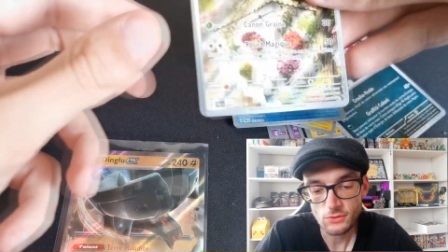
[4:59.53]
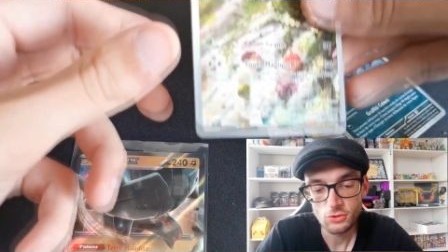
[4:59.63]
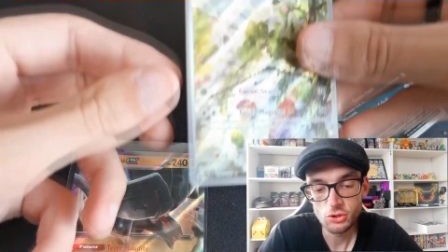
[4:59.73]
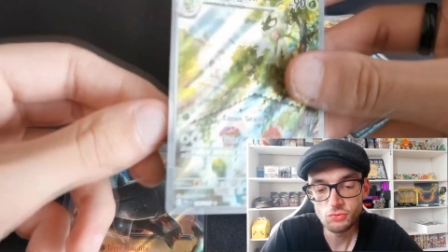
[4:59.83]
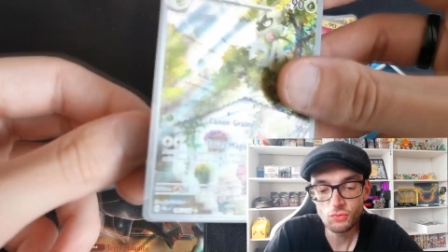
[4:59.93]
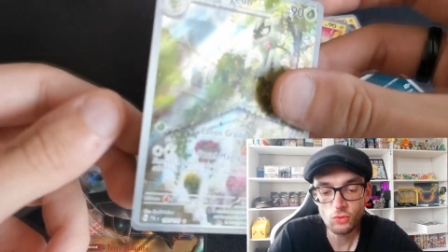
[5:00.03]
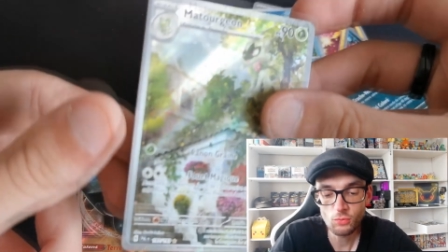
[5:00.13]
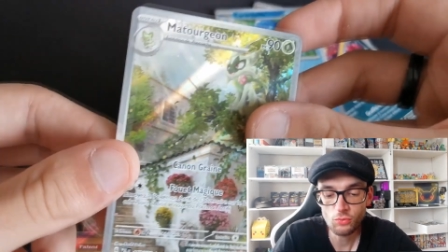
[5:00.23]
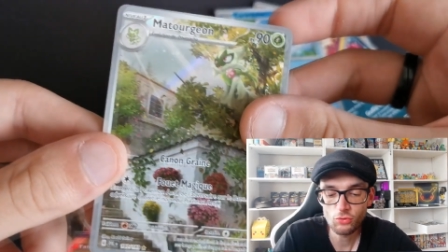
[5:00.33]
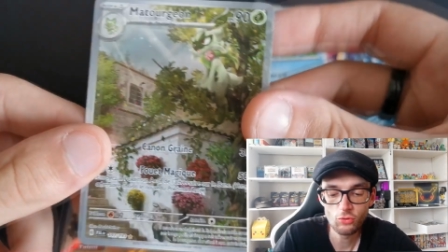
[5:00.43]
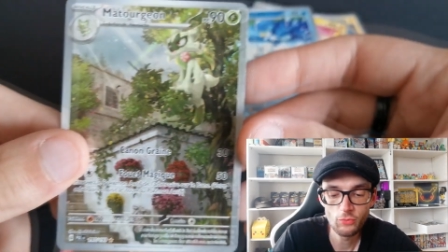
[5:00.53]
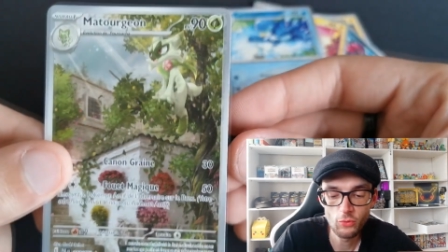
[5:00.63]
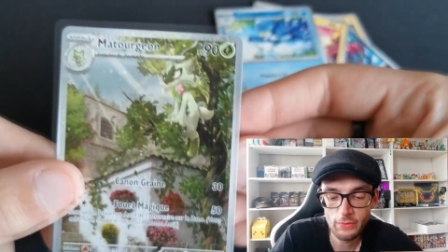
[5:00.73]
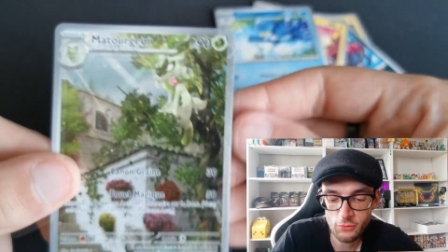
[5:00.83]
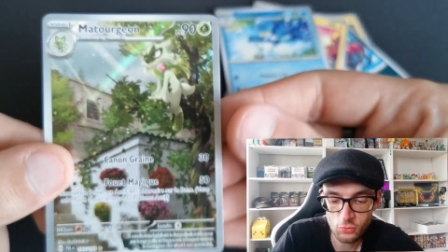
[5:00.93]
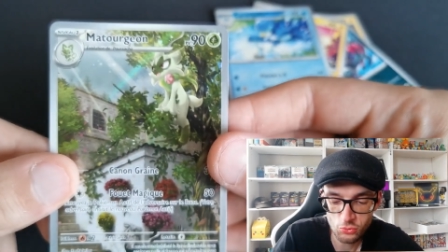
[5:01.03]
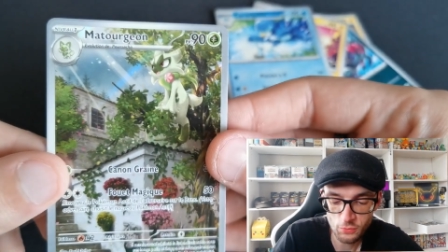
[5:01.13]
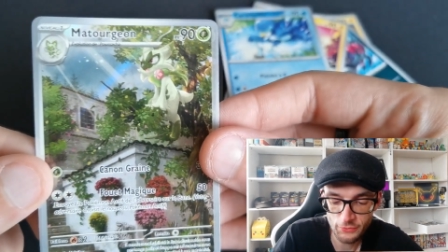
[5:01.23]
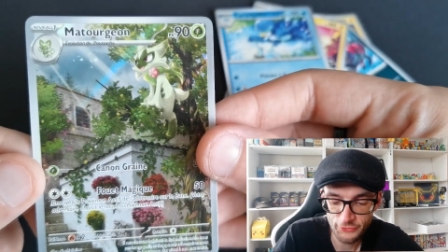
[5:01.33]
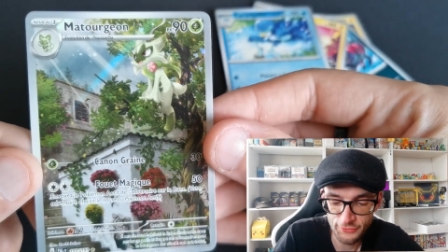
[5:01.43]
Je vous remonte le Matourgeon
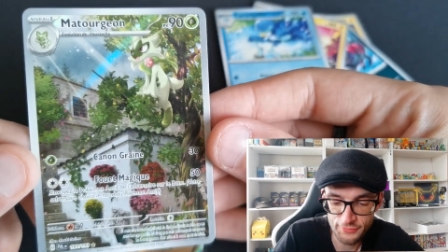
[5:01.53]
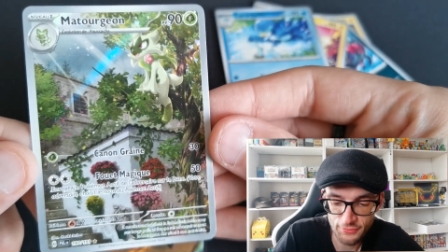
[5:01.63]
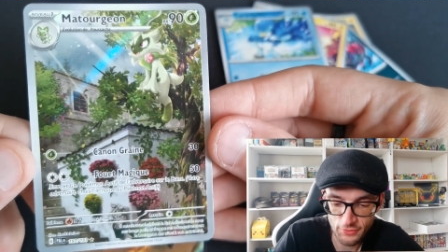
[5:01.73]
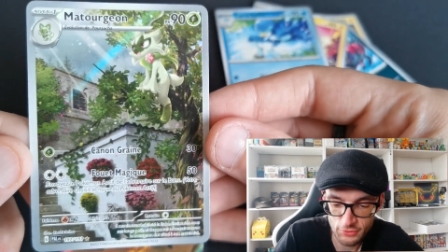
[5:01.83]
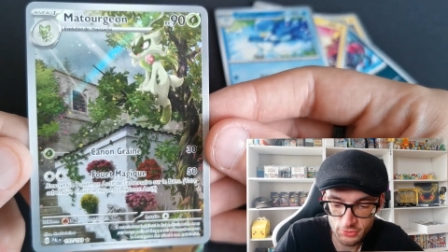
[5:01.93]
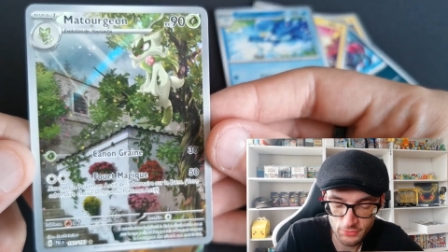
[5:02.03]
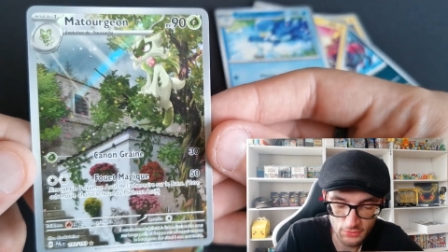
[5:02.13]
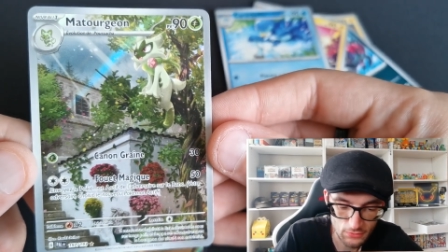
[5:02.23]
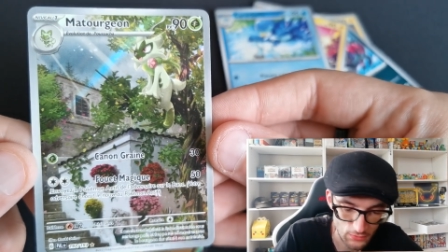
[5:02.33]
parce que franchement,